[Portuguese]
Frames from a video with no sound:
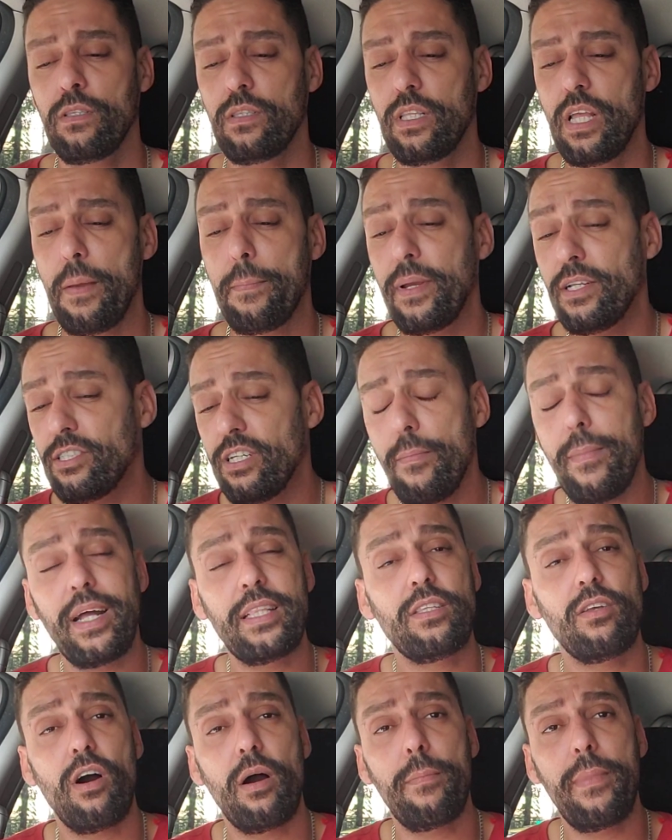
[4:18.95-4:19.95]
De repente já
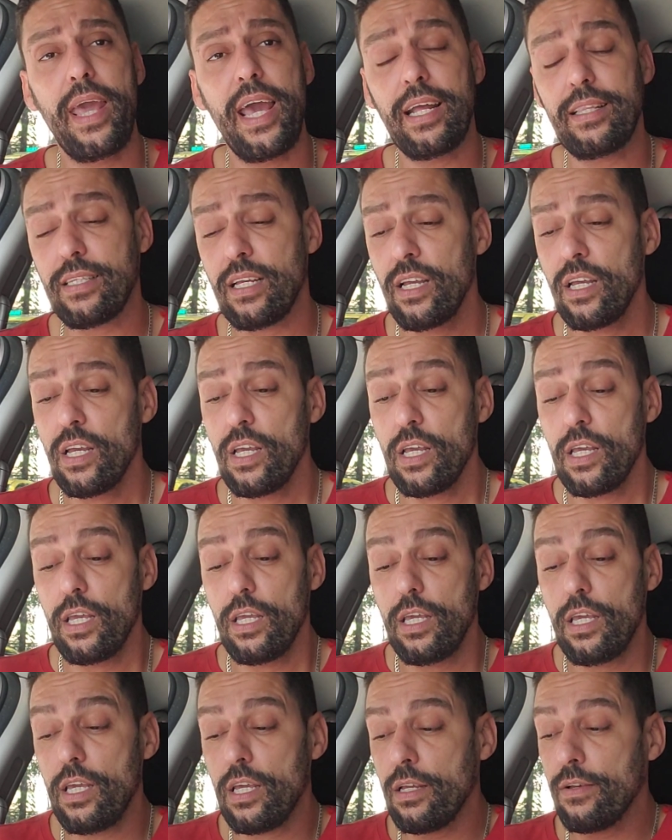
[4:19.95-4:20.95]
bateu a meta.
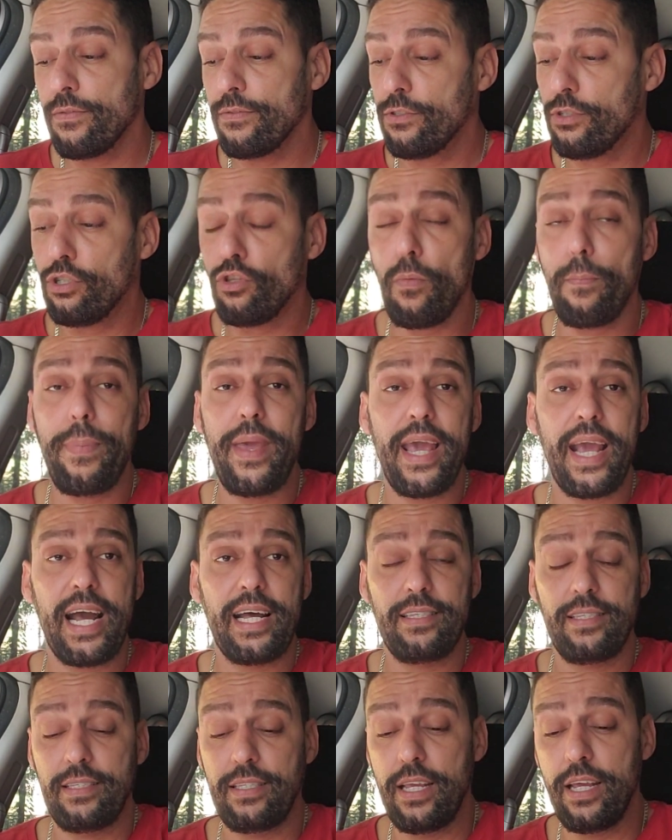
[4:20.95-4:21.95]
E se tu
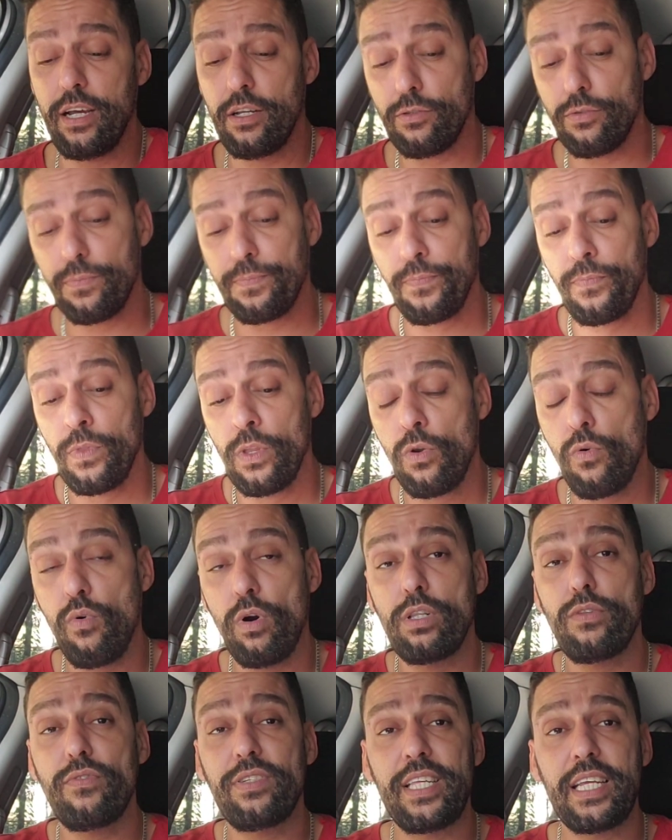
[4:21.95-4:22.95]
pegar cedo,
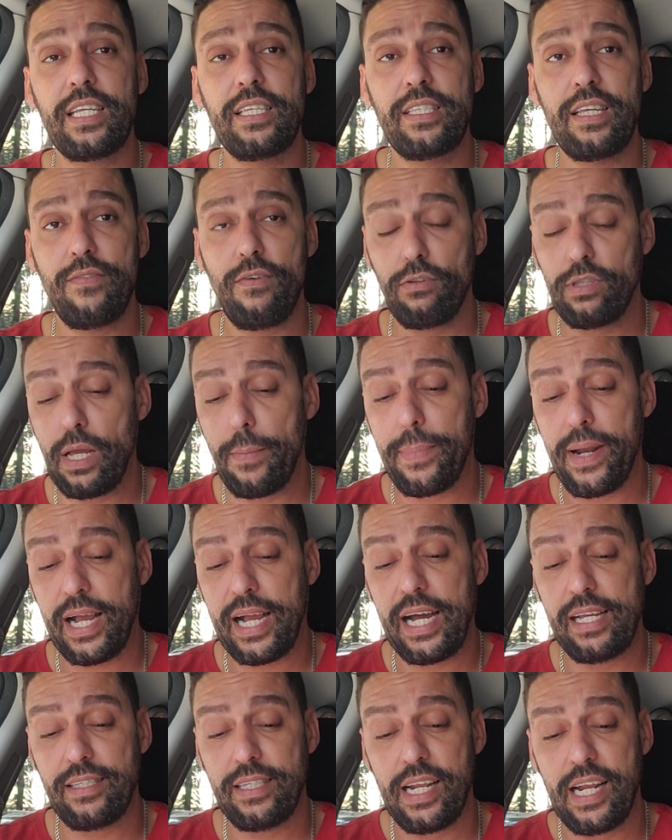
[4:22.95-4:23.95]
quando você quiser voltar para
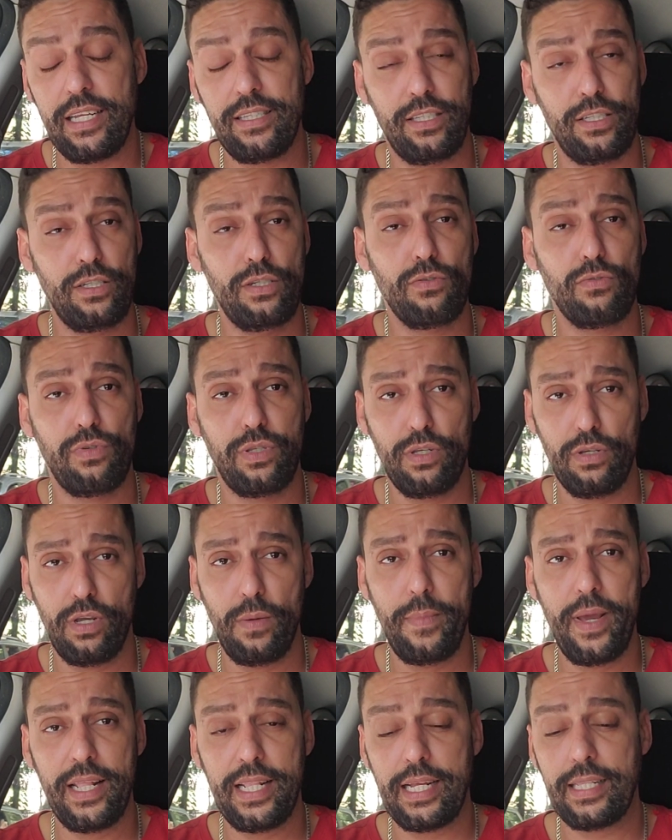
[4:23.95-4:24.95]
casa, sei lá, 5, 5
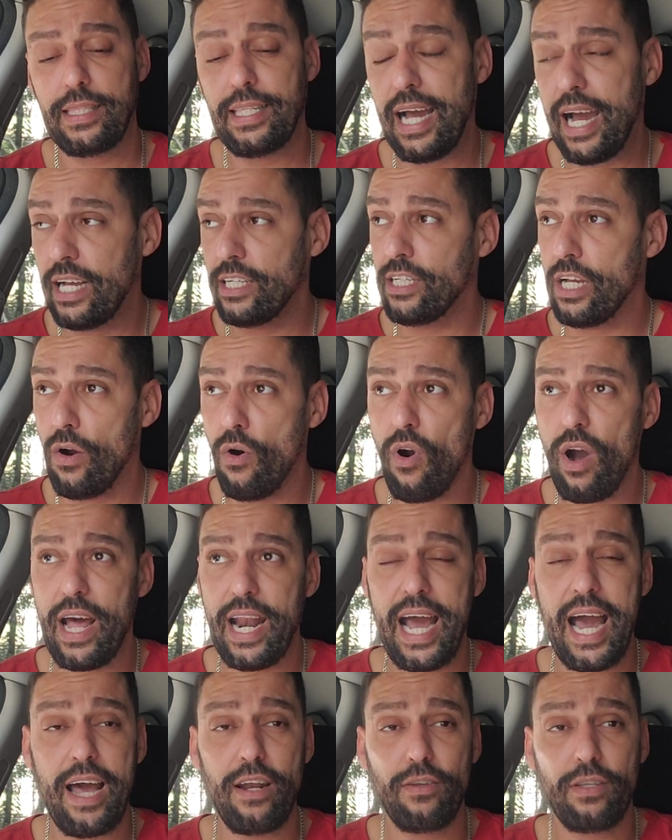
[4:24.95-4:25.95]
e meia da tarde, é um
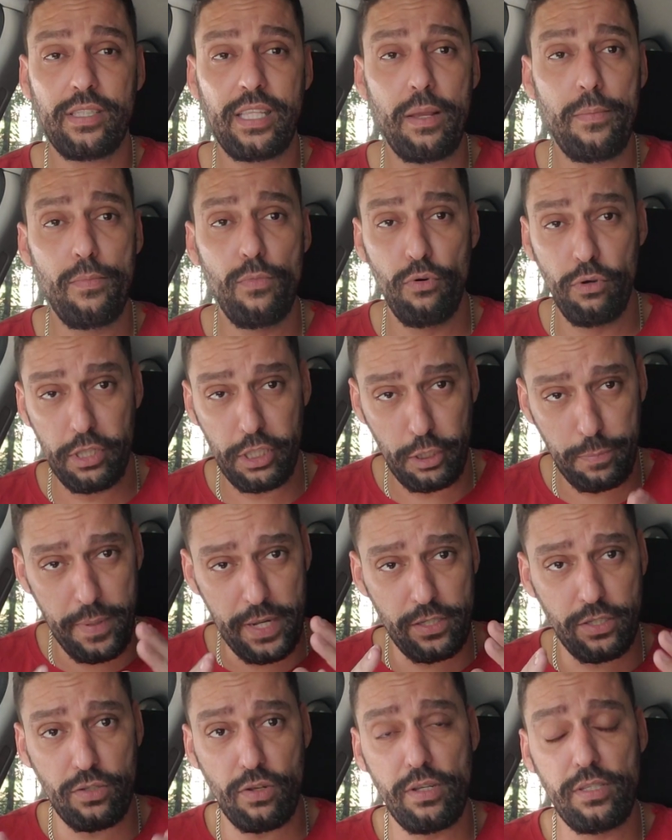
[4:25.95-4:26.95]
horário que tem muitas
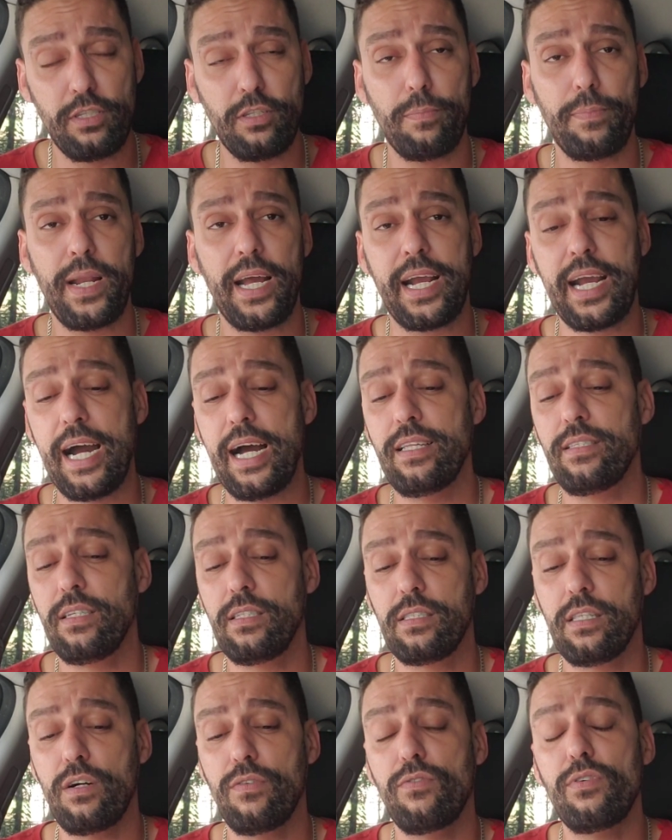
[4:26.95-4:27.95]
pessoas indo para casa.
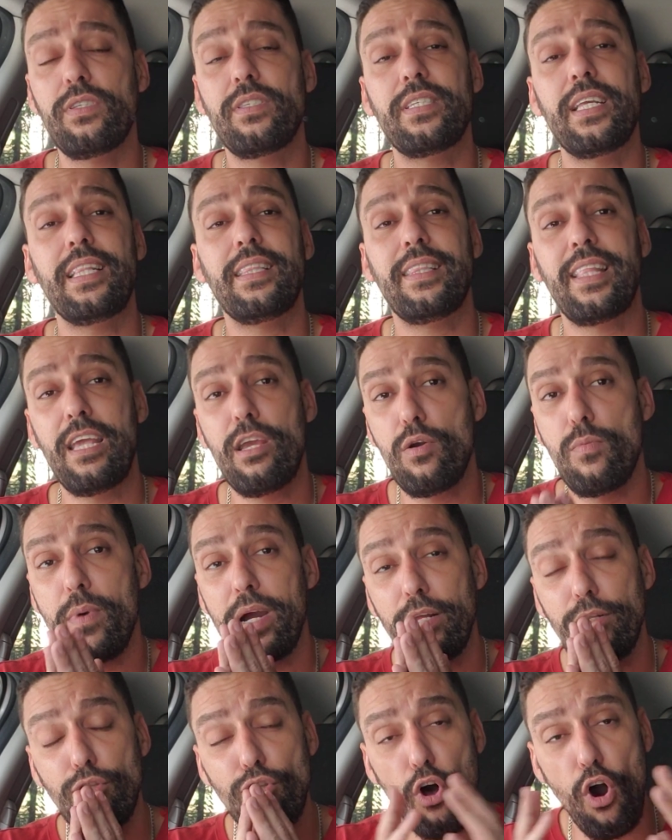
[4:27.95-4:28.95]
Então você tem
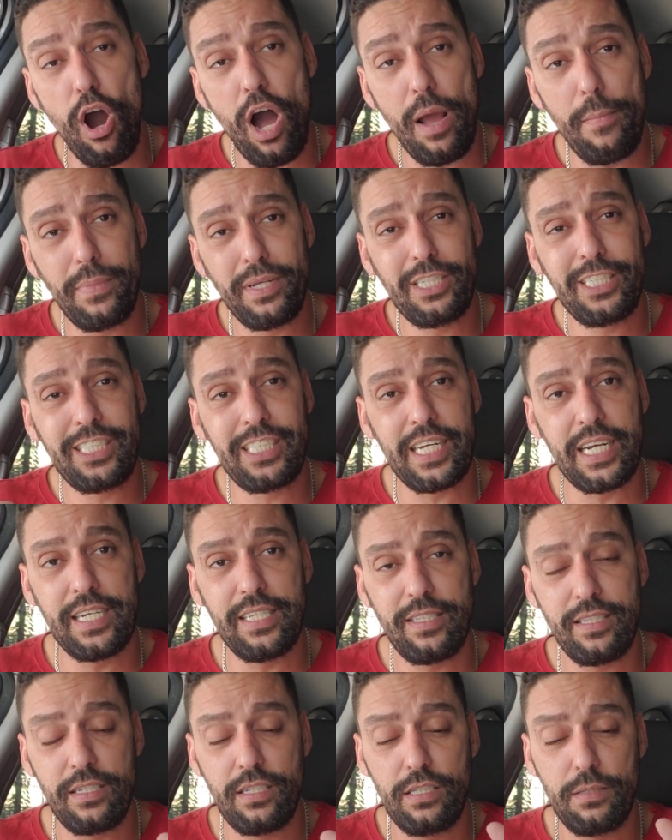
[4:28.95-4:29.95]
uma enorme
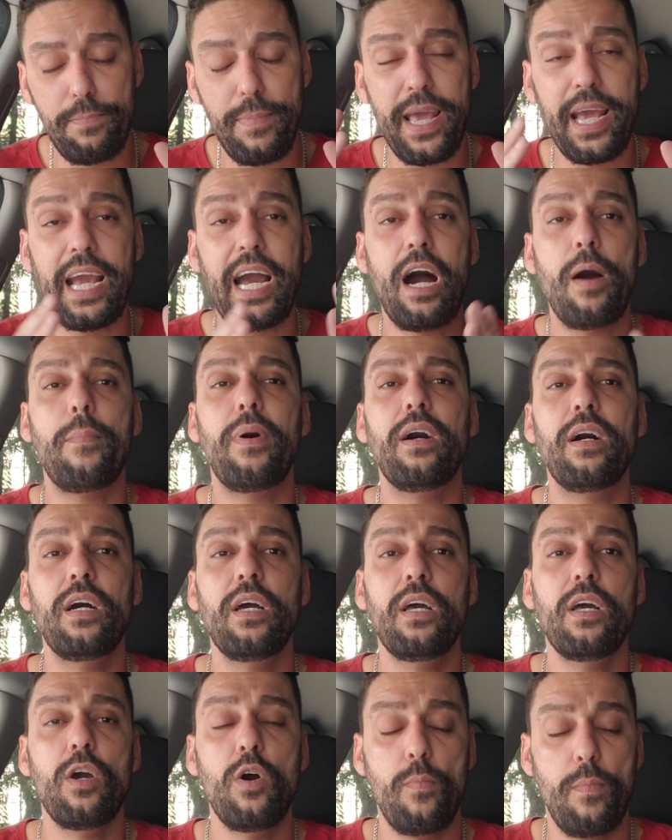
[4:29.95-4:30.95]
chance de pegar uma,
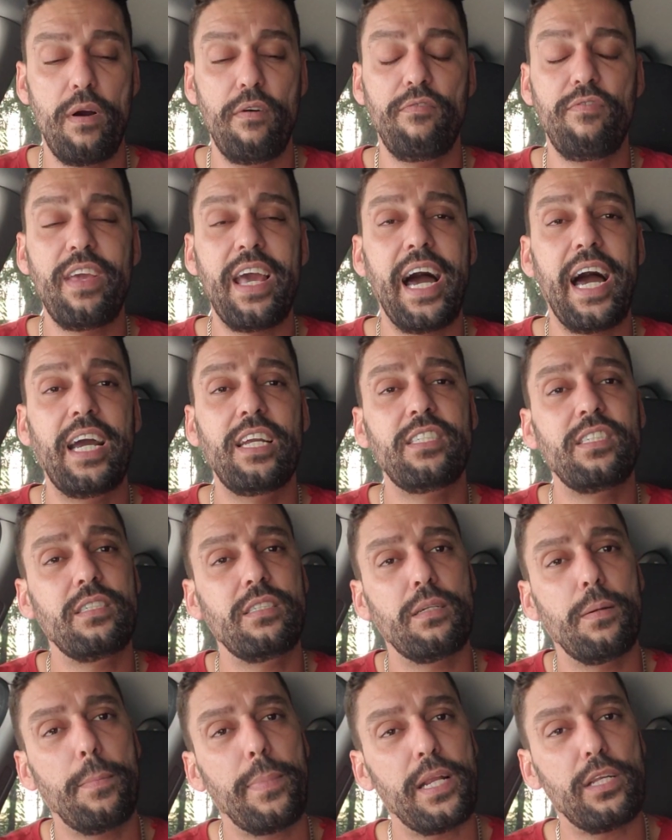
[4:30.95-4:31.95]
uma viagem
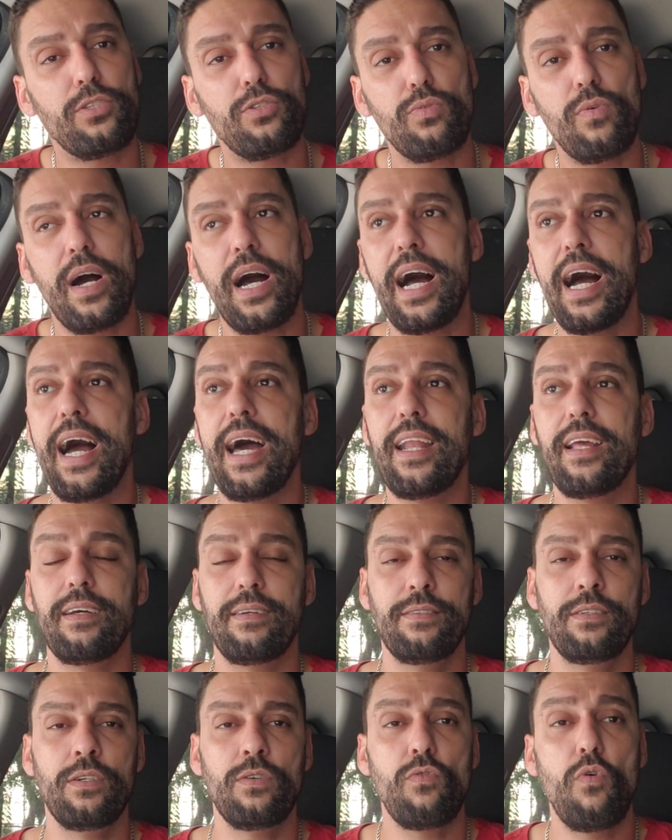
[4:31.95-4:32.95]
para sua
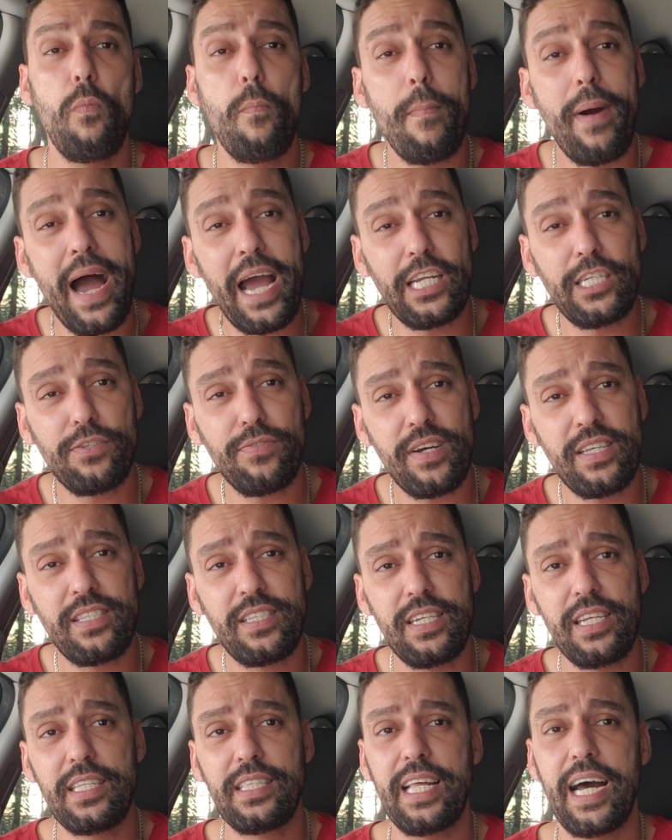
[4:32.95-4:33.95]
área com mais
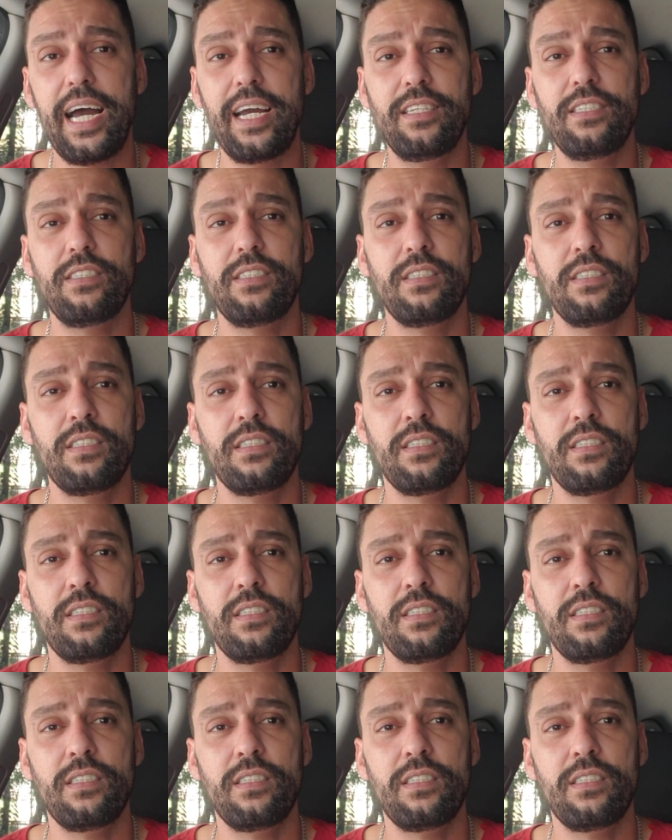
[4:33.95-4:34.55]
facilidade.